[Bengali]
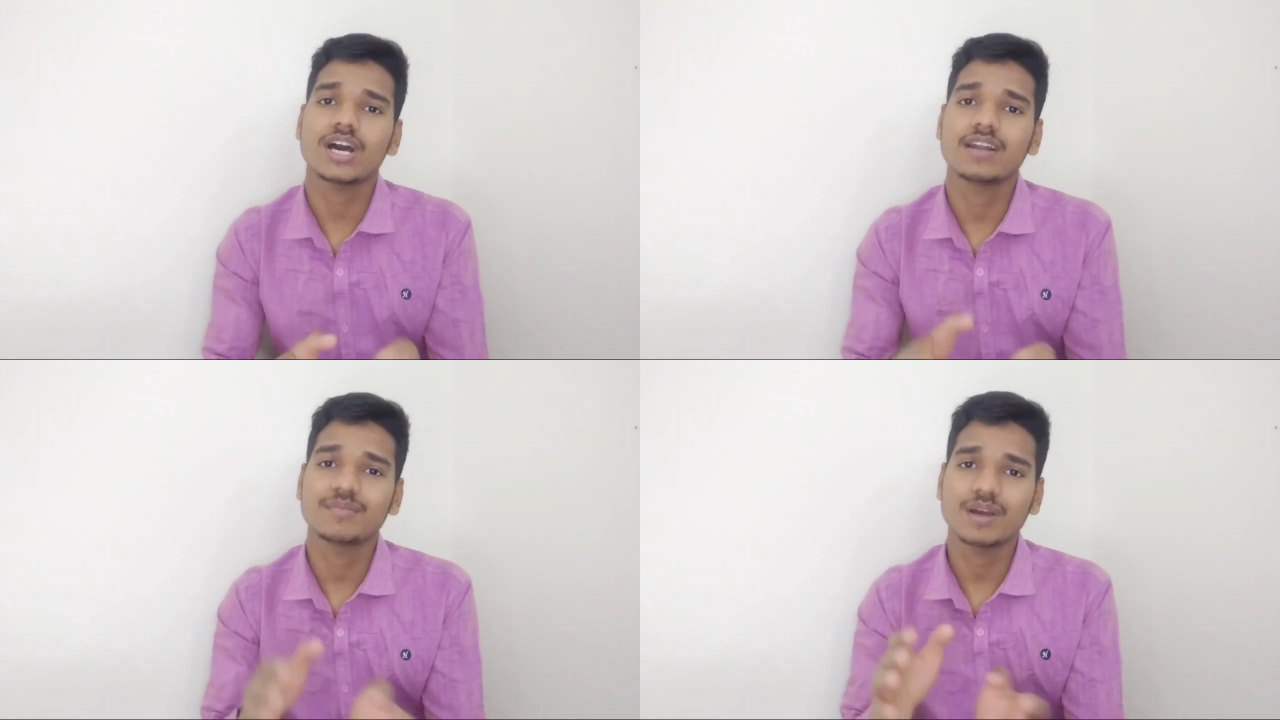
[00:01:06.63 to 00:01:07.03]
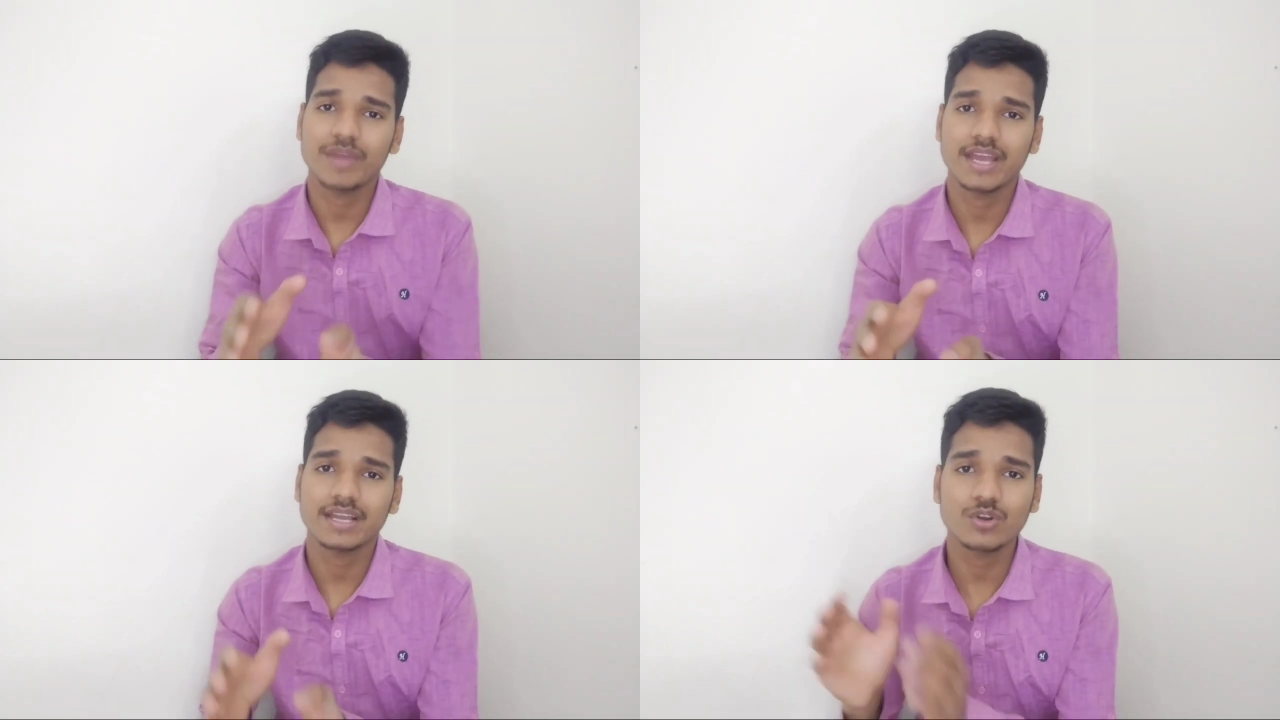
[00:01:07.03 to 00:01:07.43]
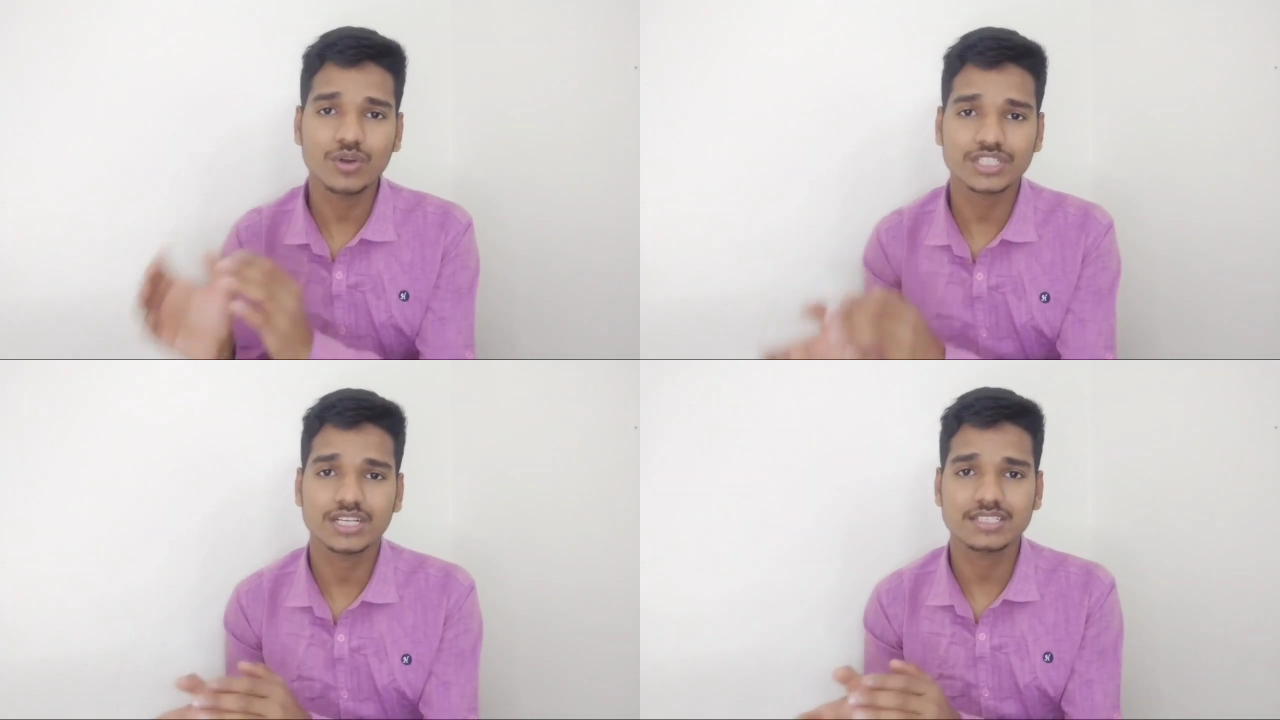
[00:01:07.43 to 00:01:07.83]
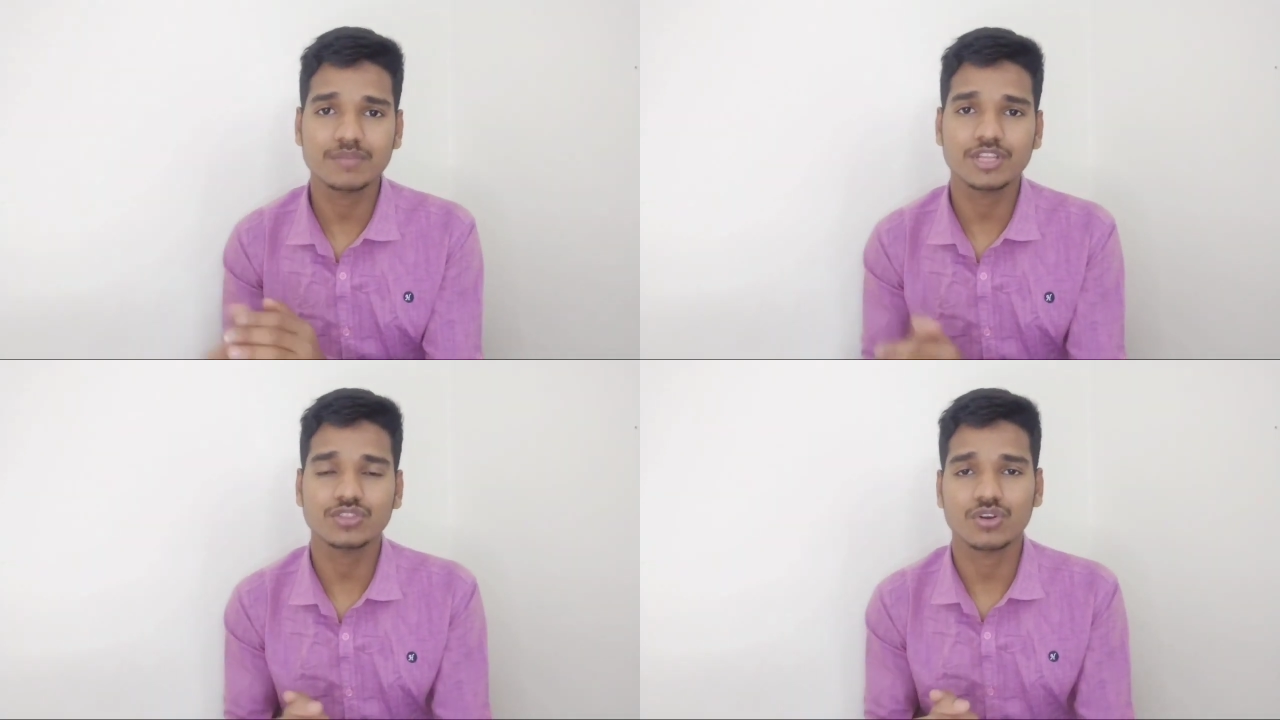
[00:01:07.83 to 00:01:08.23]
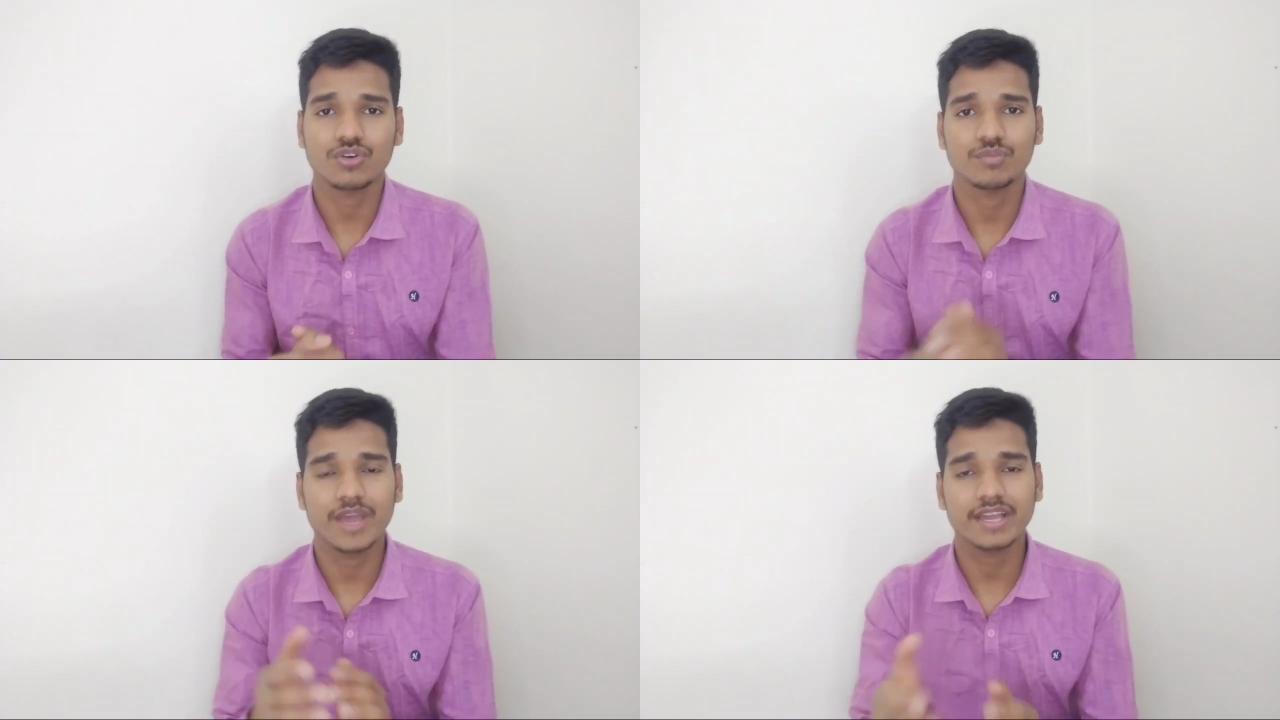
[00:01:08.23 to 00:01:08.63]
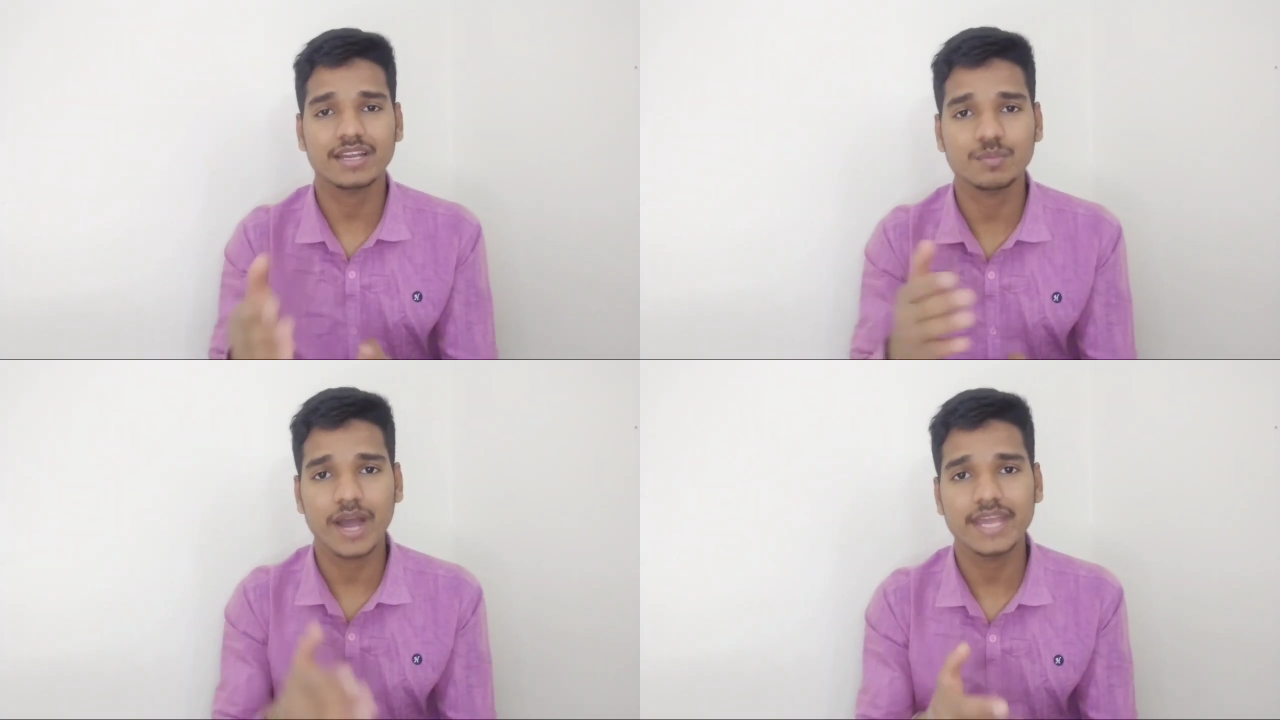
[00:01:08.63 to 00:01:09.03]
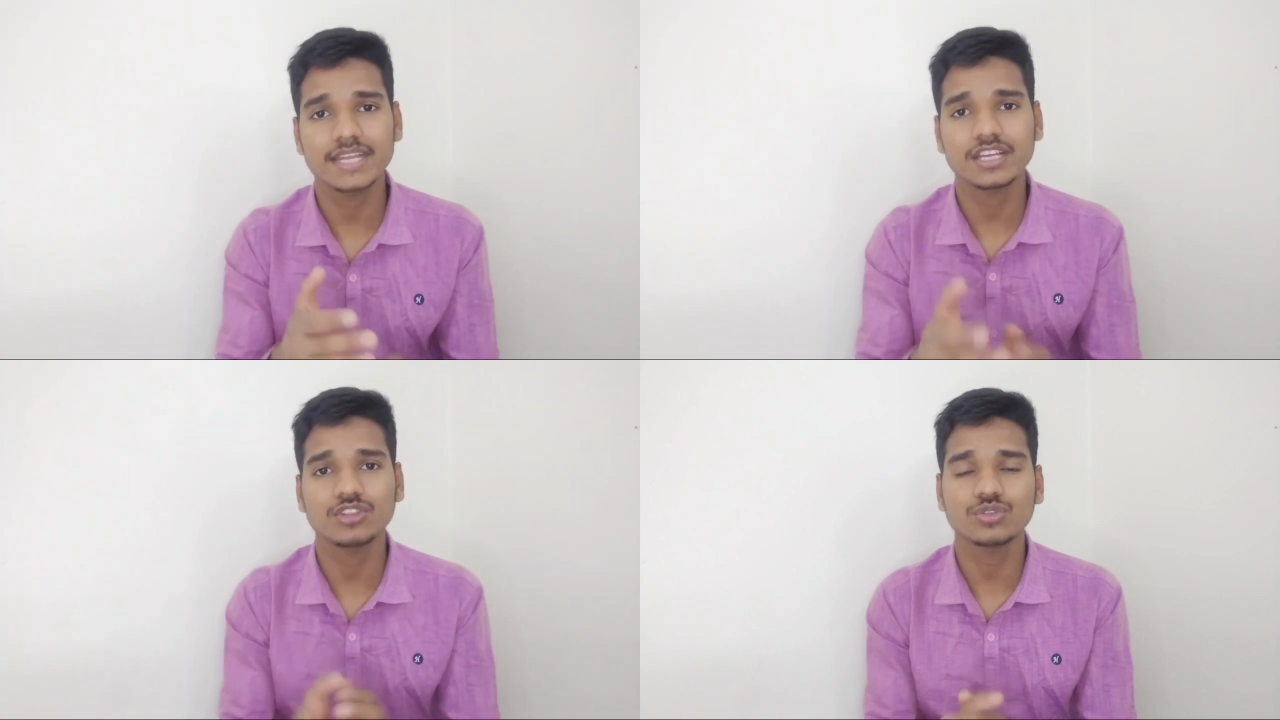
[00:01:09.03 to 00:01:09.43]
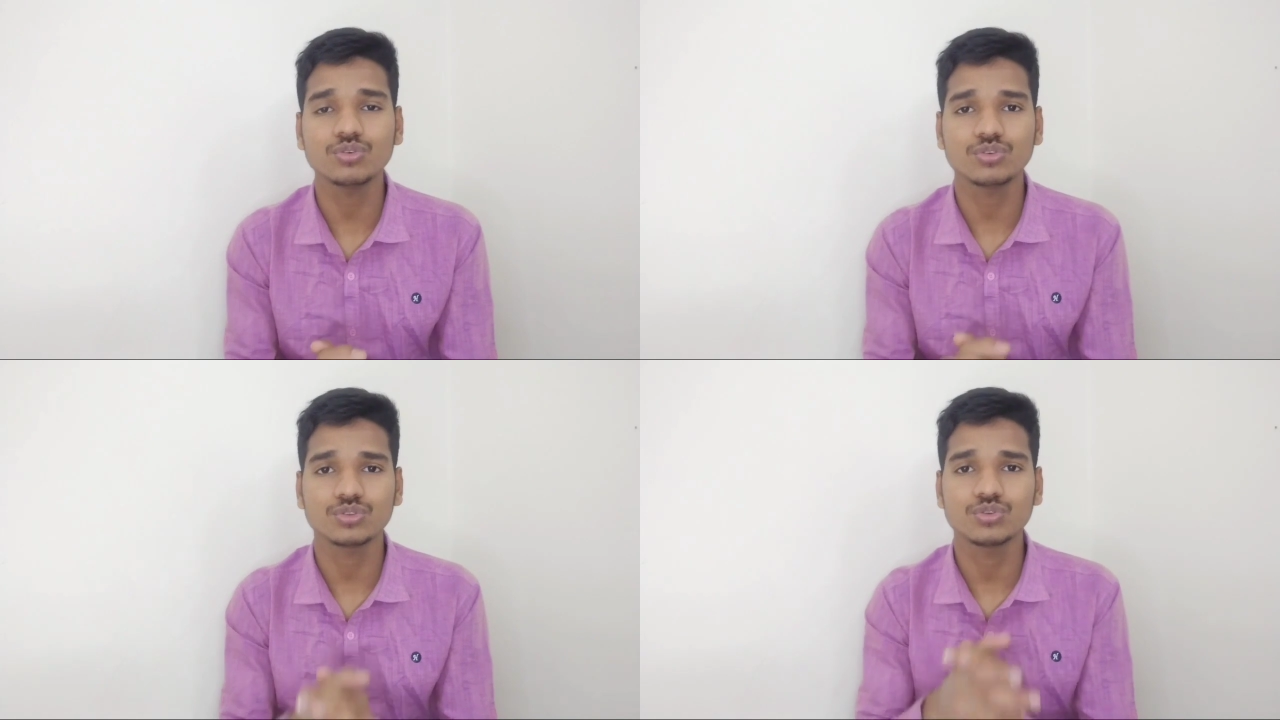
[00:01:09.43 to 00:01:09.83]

আলিমা ব্যাংক লোকেশানে যাবেন তখন ব্যাংকের বাইরে কিন্তু